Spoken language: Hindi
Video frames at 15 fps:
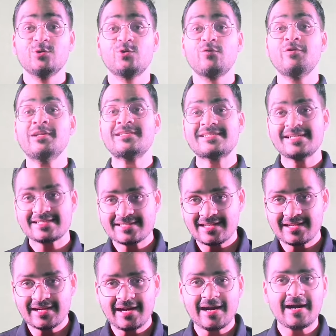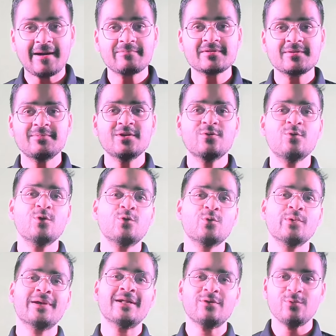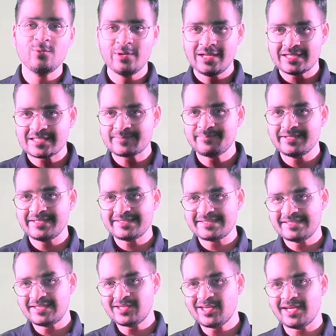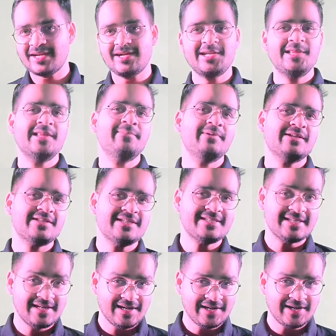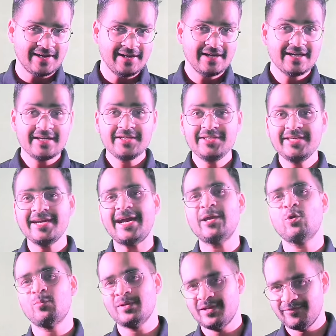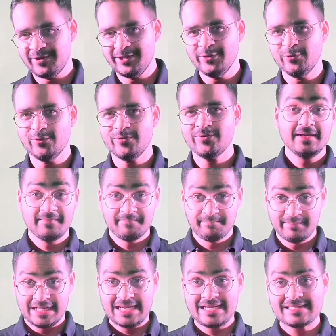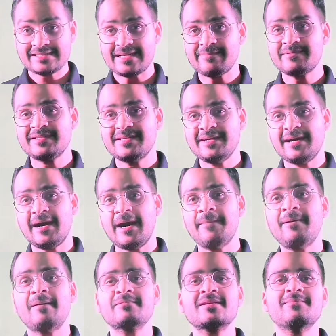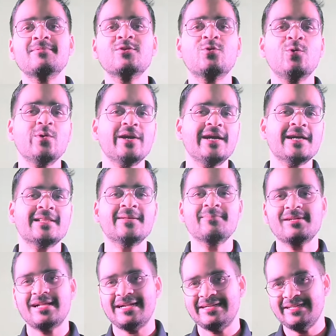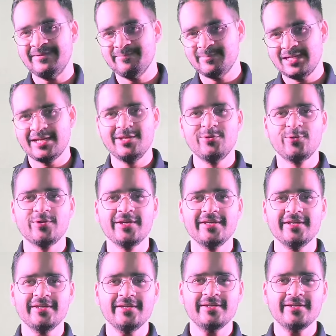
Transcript: तो वीर्स कैसा लगा आप सभी को क्विकर ऑयल पे सिक्के खरीदने बेचने से रिलेटेड ये आई ओपनर वीडियो मेरे हिसाब से अब आप सभी को एकदम क्लैरिटी मिल गई होगी